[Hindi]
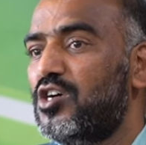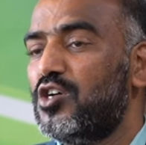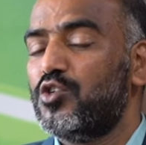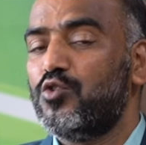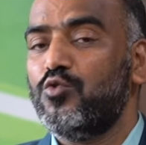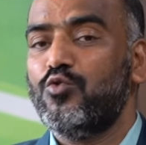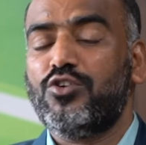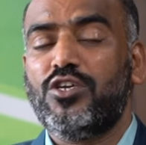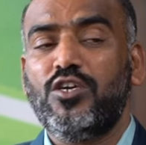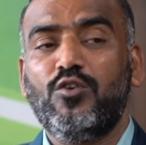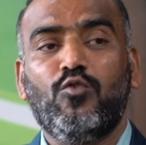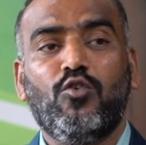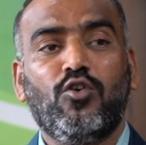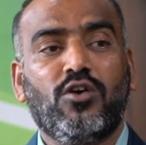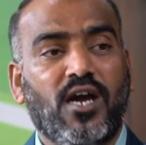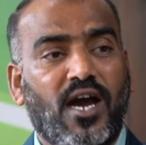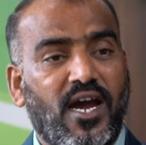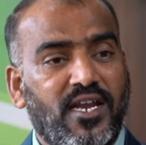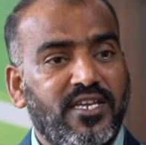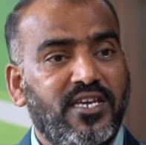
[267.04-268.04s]
क्योंकि वो
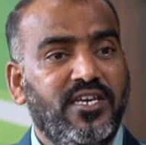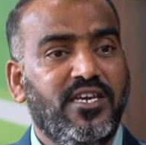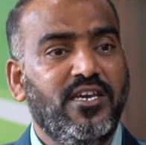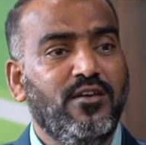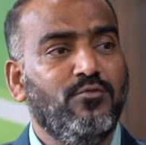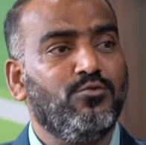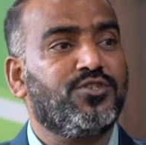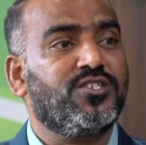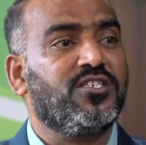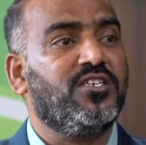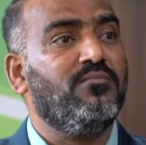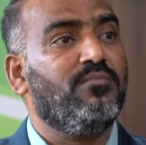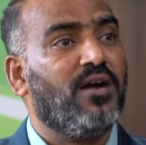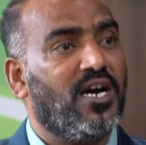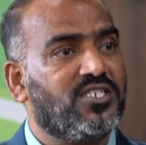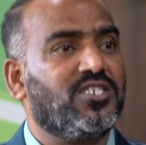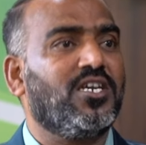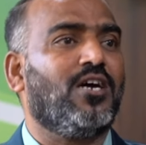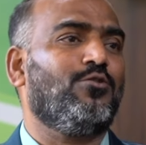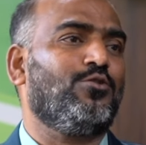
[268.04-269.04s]
गाली ही उसकी
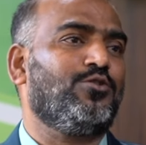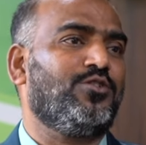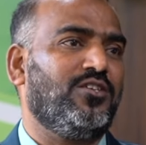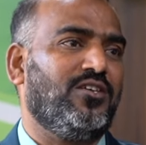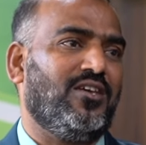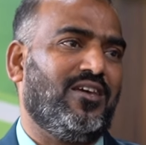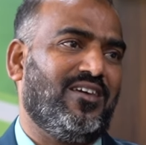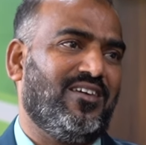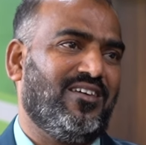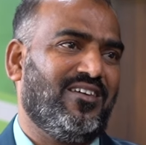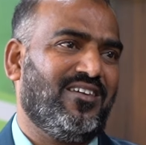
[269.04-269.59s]
भाषा होती है